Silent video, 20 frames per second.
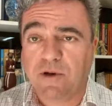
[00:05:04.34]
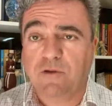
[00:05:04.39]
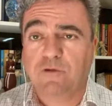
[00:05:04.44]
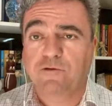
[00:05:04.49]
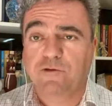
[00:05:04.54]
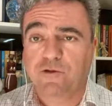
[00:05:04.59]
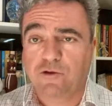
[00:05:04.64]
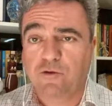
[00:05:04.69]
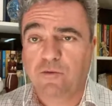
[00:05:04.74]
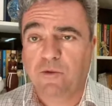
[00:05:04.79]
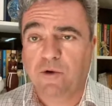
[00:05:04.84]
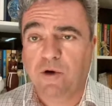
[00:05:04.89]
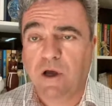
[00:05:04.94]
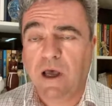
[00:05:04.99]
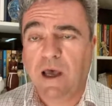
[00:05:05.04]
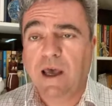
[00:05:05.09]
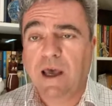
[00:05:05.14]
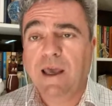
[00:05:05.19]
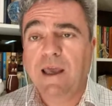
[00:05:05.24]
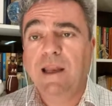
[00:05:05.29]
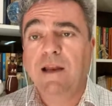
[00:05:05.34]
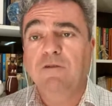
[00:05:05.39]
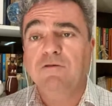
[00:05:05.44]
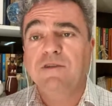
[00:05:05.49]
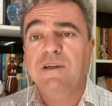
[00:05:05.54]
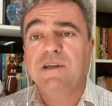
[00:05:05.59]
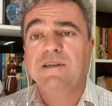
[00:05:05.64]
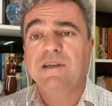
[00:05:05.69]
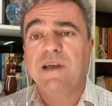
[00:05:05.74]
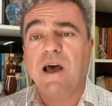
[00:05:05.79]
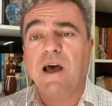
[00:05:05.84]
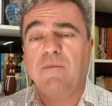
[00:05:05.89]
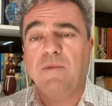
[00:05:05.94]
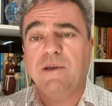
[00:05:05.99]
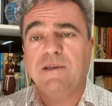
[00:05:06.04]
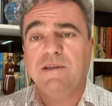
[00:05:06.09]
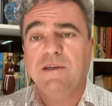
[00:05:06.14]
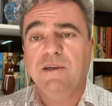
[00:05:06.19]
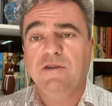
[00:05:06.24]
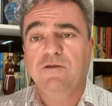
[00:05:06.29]
consumo. E não se sabe
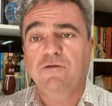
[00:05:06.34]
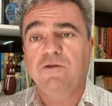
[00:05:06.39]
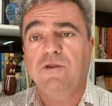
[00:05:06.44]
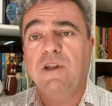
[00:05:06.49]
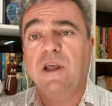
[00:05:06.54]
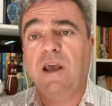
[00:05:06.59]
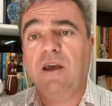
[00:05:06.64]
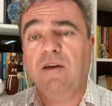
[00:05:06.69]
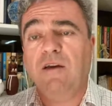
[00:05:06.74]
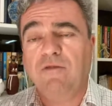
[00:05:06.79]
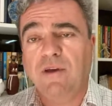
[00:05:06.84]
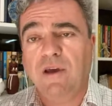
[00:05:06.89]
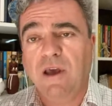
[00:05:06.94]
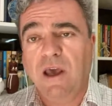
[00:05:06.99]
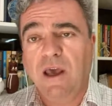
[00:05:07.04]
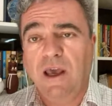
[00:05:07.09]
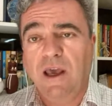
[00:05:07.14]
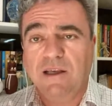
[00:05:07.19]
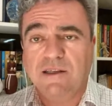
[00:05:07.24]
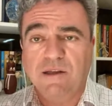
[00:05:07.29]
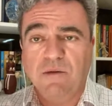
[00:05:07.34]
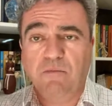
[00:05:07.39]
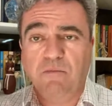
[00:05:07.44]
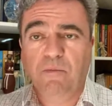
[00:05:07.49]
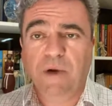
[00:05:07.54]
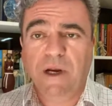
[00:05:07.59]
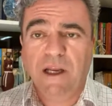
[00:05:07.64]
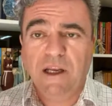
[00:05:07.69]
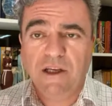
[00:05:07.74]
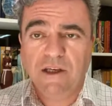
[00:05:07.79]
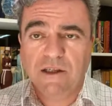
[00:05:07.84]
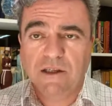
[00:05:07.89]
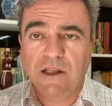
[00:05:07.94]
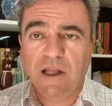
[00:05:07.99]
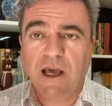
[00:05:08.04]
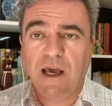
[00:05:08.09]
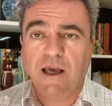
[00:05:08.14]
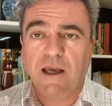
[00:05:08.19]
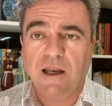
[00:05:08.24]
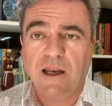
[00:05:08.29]
se isso teve esse print
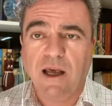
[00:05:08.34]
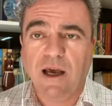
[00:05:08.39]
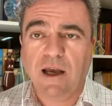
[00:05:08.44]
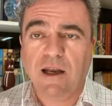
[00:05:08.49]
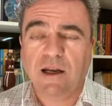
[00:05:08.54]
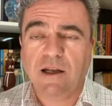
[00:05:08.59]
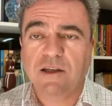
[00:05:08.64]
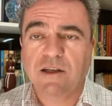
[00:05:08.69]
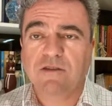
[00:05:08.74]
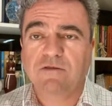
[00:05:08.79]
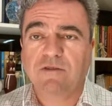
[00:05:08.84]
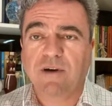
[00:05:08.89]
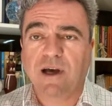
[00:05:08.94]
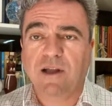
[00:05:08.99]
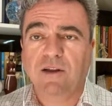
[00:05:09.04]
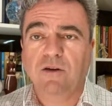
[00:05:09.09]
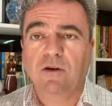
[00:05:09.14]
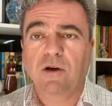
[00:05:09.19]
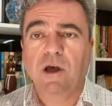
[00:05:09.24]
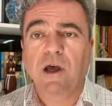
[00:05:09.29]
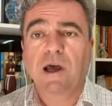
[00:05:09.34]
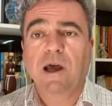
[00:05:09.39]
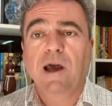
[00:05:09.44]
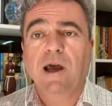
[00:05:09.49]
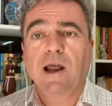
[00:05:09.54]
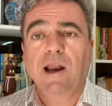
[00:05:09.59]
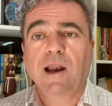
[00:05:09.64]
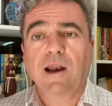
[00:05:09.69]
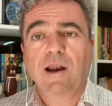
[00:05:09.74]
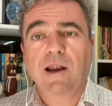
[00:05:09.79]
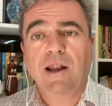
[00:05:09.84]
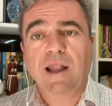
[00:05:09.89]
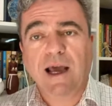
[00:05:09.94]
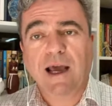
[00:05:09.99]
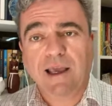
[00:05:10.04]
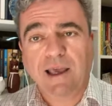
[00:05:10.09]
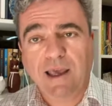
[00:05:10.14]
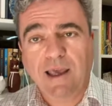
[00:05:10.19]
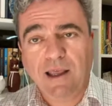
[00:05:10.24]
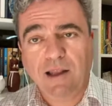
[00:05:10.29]
de RNA inativado
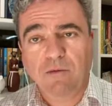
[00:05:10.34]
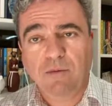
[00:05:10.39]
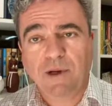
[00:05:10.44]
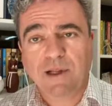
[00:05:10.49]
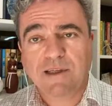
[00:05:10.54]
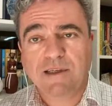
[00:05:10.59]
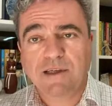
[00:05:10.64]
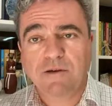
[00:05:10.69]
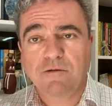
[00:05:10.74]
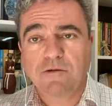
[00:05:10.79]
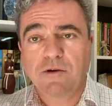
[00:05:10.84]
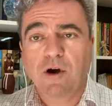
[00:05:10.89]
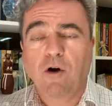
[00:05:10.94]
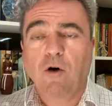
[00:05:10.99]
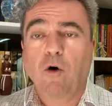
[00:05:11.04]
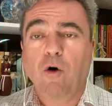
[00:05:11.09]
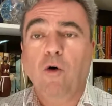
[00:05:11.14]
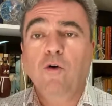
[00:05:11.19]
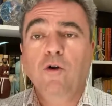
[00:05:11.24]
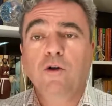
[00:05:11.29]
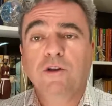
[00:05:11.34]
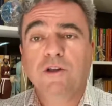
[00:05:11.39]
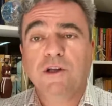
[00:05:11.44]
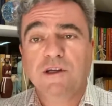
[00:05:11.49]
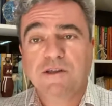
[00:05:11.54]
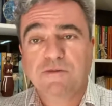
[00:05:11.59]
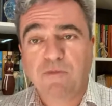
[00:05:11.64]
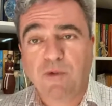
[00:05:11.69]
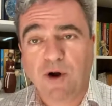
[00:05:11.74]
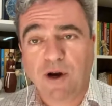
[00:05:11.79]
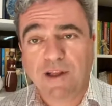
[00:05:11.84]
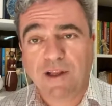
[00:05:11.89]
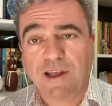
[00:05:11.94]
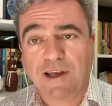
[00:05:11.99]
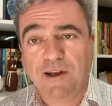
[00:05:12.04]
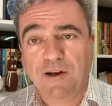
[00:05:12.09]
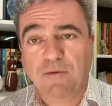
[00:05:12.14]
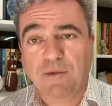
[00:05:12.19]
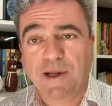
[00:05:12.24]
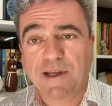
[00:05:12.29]
daqui do Brasil, ou no transporte
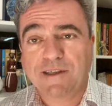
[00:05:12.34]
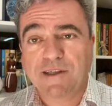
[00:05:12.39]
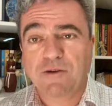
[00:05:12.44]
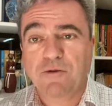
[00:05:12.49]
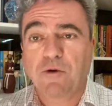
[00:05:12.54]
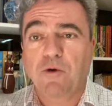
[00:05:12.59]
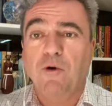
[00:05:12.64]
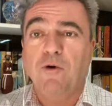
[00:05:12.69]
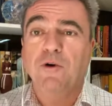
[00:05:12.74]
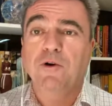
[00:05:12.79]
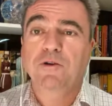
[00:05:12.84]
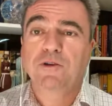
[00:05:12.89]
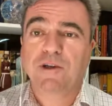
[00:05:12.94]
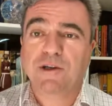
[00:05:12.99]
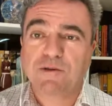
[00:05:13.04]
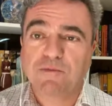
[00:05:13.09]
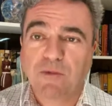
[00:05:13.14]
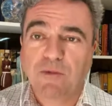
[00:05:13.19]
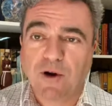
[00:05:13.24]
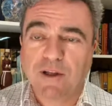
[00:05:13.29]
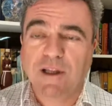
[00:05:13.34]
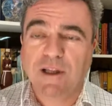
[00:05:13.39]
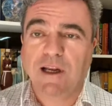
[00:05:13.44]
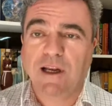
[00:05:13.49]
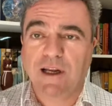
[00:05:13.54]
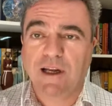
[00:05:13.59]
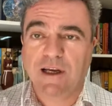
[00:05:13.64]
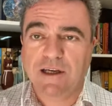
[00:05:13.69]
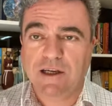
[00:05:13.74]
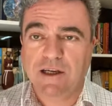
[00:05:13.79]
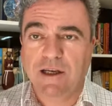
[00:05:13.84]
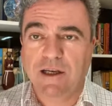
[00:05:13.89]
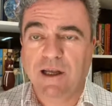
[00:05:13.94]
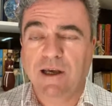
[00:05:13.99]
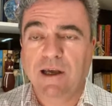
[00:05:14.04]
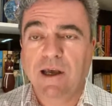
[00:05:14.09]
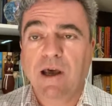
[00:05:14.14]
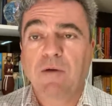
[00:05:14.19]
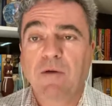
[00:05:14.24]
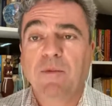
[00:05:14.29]
aqui no Brasil, ou no transporte lá na China.
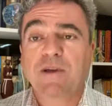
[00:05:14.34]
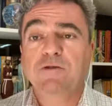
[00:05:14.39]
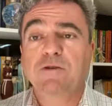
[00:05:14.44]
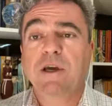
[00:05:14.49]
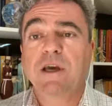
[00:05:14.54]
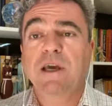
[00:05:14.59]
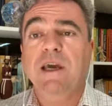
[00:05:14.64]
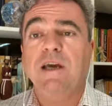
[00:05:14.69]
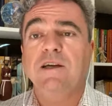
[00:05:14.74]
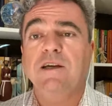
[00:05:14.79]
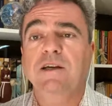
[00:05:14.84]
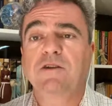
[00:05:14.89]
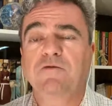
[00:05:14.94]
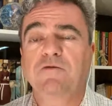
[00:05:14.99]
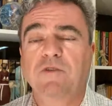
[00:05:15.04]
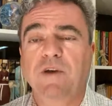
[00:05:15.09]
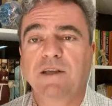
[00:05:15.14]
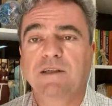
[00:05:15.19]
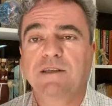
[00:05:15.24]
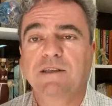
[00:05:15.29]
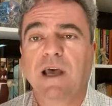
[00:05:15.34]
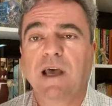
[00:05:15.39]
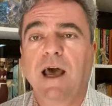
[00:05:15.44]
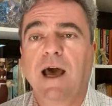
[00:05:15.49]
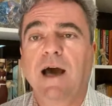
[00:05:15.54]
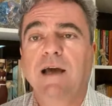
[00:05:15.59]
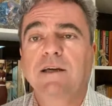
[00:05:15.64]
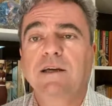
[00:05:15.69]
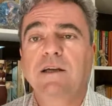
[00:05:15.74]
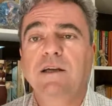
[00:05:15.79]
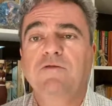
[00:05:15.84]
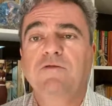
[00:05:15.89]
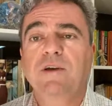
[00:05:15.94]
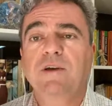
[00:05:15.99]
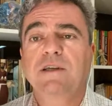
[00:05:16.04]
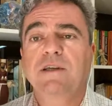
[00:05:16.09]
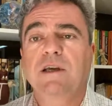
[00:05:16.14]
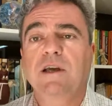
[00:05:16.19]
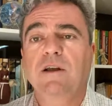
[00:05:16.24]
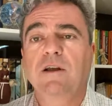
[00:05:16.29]
Mas o que, que a gente fez? A gente
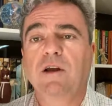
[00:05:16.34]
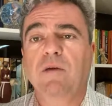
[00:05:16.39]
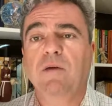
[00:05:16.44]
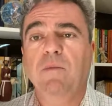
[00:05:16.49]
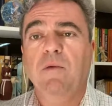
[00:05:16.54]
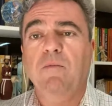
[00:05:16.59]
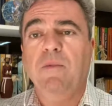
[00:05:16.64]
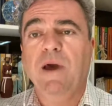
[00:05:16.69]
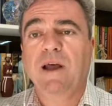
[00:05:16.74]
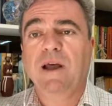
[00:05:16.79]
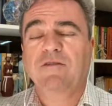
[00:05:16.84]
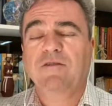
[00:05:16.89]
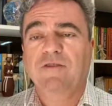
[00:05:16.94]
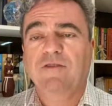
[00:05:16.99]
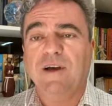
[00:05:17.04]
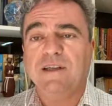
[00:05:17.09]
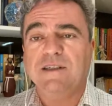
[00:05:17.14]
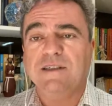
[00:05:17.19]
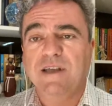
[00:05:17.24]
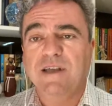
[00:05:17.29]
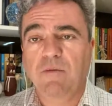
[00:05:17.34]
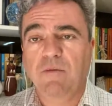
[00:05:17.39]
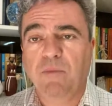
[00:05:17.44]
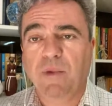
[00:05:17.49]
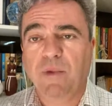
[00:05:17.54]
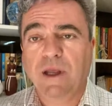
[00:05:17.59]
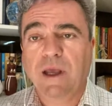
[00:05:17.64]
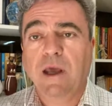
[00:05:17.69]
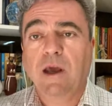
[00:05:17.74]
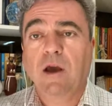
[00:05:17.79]
fez aquilo que a BPA faz sempre.